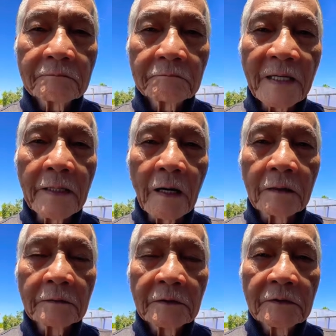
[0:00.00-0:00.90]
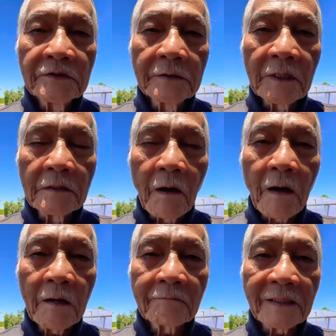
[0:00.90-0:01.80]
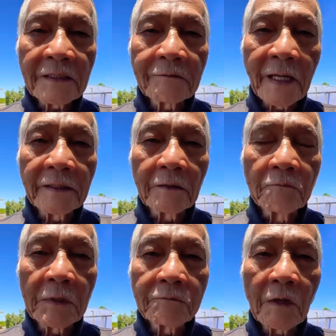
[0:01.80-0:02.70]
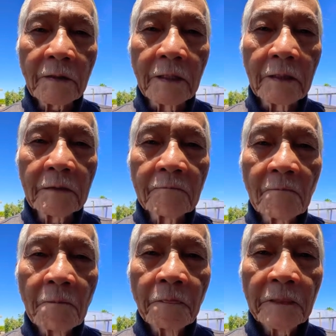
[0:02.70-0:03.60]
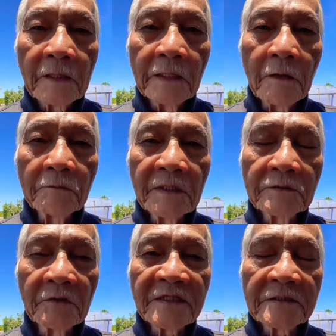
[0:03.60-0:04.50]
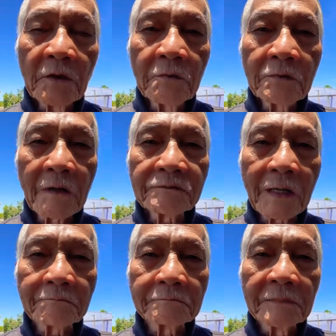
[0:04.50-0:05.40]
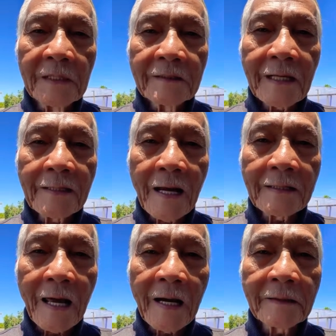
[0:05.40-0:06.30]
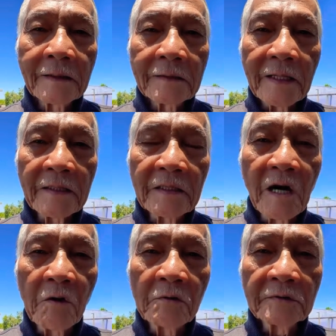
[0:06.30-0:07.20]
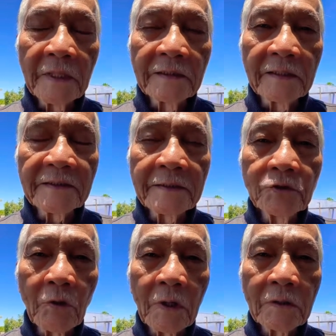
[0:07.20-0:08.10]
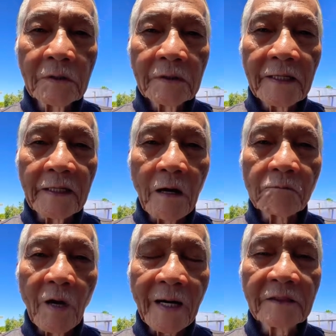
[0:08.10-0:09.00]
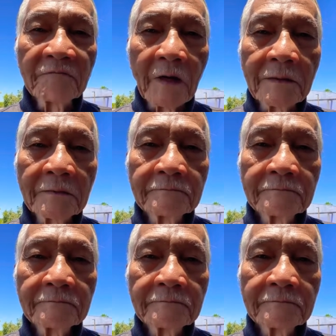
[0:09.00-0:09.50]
bây giờ chưa từng có và sau này cũng không có nữa. Nếu Đức Chúa Giêsu không cầm tai nạn lại để cứu những người tin Chúa thì không một ai đứng vững.